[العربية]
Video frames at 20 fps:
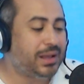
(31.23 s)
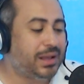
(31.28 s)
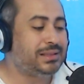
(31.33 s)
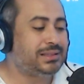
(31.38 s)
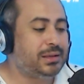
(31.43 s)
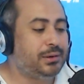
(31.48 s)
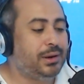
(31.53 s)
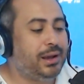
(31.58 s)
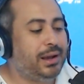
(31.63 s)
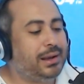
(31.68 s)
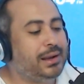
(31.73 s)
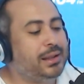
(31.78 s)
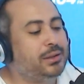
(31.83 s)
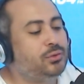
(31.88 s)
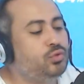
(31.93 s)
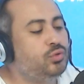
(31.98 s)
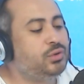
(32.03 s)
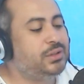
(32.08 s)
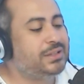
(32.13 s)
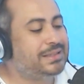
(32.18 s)
السواحل
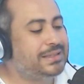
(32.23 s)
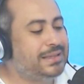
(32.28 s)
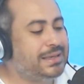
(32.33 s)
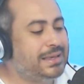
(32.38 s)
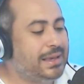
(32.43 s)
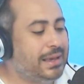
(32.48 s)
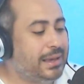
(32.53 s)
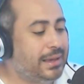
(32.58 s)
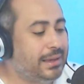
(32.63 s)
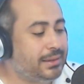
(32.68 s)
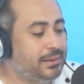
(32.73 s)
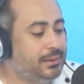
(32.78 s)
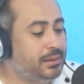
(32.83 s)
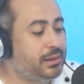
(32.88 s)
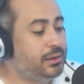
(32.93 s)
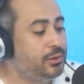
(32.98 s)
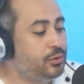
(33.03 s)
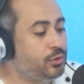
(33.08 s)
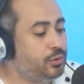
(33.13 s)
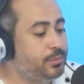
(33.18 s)
التونسية
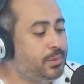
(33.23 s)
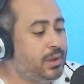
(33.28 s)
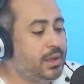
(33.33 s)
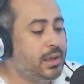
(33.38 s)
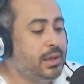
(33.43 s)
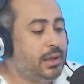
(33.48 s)
اليوم